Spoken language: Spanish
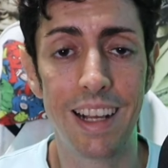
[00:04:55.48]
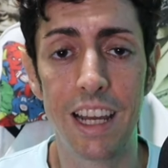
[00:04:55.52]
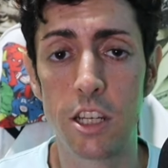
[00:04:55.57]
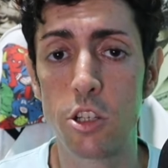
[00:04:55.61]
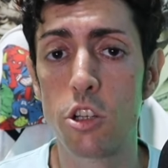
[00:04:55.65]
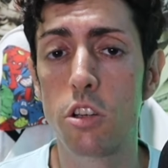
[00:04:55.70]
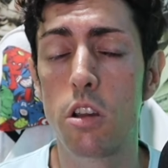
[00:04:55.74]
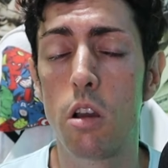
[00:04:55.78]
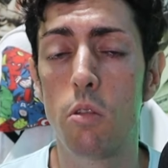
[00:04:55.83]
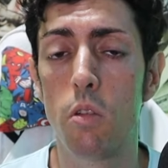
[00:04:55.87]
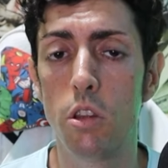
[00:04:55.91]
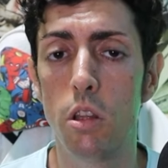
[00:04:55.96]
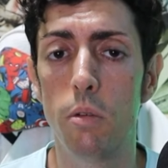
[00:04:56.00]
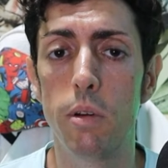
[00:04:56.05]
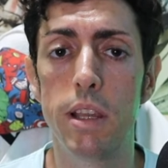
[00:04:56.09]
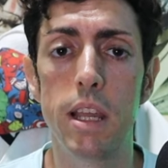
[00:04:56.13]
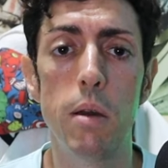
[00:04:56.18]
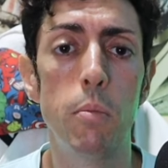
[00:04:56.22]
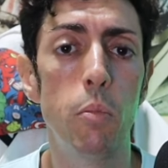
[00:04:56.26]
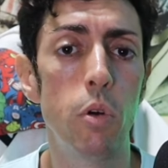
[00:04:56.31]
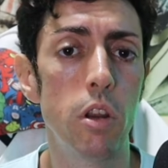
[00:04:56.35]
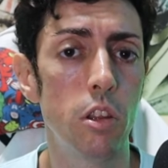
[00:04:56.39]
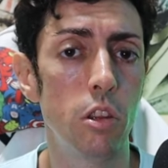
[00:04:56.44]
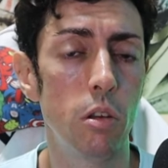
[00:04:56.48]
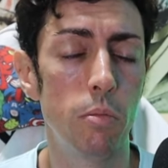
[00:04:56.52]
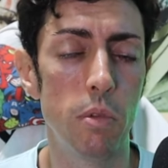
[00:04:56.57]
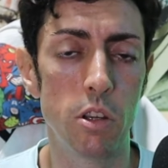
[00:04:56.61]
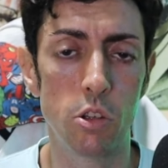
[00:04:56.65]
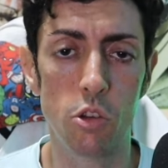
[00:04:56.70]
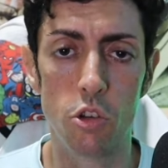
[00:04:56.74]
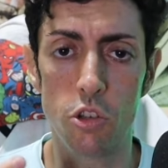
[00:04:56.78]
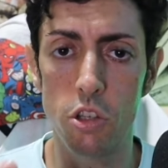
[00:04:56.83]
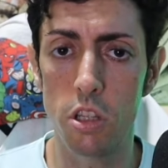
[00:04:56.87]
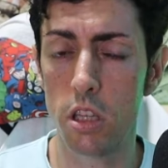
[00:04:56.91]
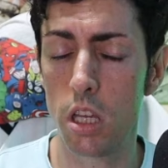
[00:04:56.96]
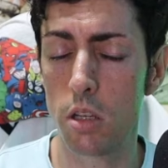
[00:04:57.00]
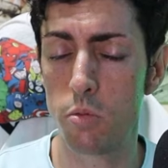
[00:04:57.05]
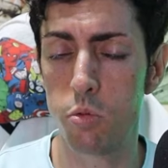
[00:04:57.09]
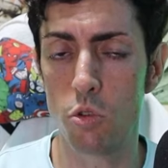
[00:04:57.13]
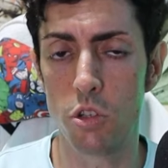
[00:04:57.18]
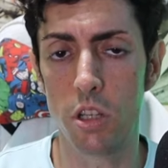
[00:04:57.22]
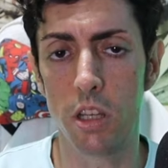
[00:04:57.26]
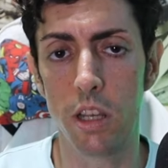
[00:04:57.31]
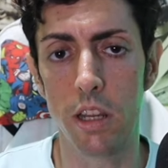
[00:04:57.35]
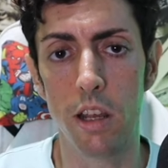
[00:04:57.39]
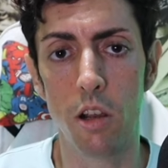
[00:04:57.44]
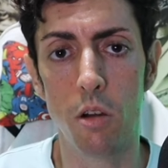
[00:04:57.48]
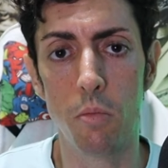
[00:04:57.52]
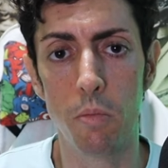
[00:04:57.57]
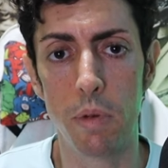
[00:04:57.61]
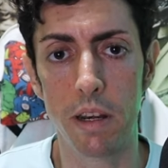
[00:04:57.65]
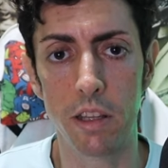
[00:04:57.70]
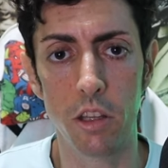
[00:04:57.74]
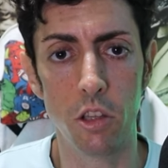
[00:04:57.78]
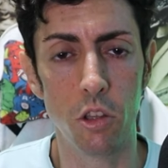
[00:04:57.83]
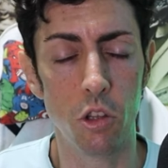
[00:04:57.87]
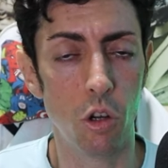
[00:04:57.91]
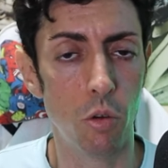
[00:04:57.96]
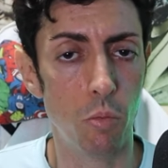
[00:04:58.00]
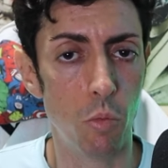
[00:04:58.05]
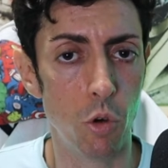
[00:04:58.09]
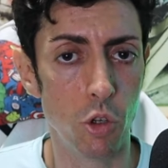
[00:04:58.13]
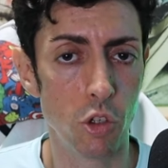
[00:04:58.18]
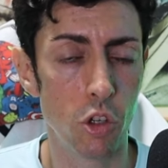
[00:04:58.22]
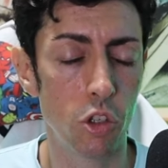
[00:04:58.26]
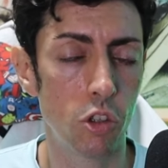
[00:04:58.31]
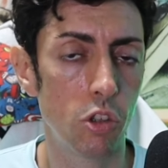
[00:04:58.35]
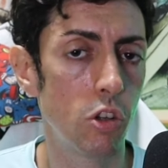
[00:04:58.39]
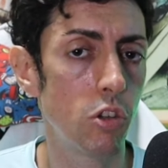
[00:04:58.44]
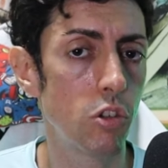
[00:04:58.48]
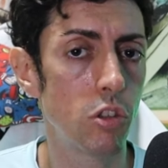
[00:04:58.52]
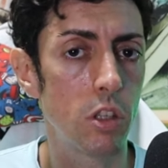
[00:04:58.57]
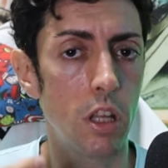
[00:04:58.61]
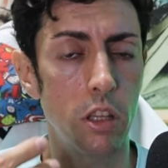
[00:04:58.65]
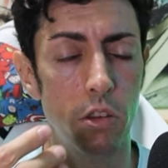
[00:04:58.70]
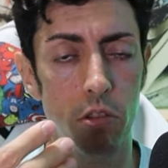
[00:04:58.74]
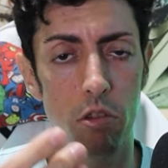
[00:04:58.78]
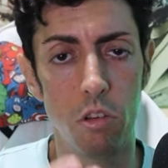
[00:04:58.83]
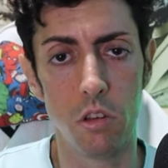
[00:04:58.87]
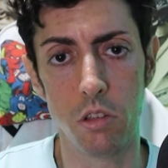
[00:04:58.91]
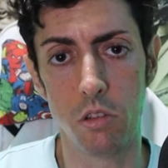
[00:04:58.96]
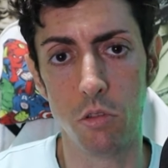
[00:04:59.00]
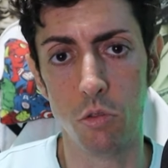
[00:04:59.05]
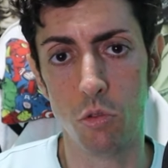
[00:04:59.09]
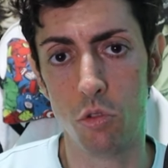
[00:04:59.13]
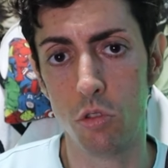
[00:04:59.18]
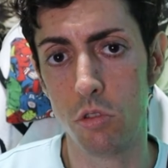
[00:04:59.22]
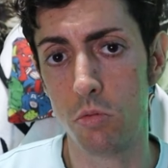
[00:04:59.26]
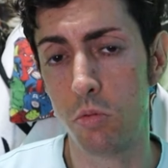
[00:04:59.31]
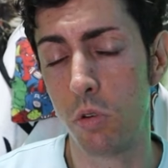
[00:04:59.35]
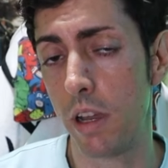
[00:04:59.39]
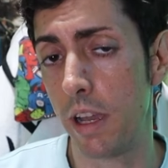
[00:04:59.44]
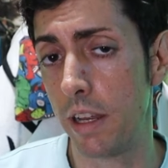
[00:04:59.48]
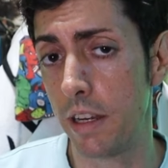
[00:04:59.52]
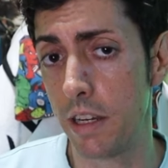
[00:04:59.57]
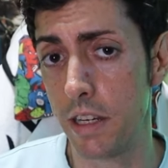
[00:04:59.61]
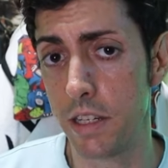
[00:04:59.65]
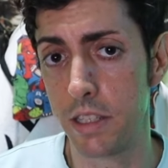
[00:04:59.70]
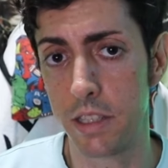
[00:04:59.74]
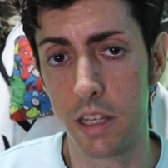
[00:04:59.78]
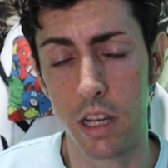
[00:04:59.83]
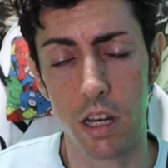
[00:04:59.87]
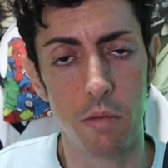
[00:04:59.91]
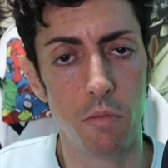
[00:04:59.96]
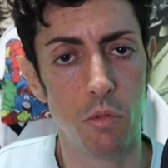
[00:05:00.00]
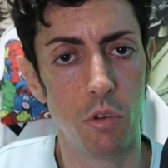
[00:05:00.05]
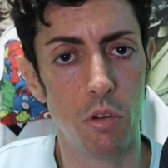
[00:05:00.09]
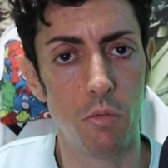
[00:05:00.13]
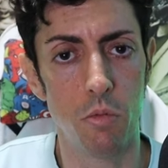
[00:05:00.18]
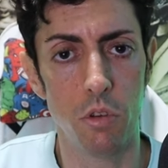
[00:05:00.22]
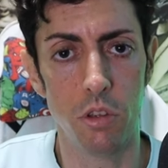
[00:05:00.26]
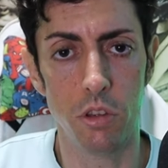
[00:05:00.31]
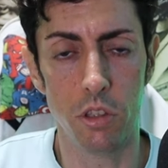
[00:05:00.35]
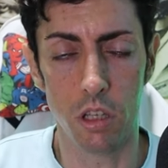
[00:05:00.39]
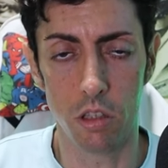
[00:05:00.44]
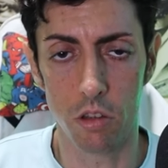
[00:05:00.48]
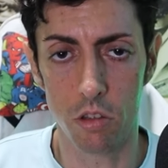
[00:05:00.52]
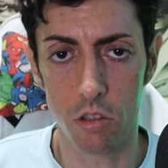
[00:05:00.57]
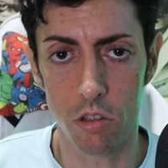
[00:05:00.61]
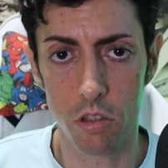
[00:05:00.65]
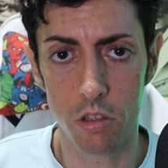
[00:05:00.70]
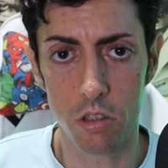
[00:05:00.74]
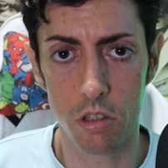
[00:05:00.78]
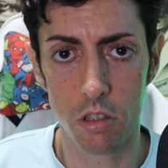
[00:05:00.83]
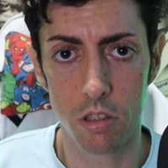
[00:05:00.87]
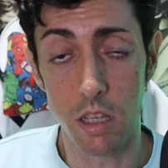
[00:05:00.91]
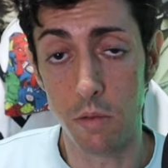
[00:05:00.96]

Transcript: El caso es que cuando vayan poniendo más cositas, pues seguiré compartiendo con vosotros, tanto en YouTube, en Instagram como en TikTok.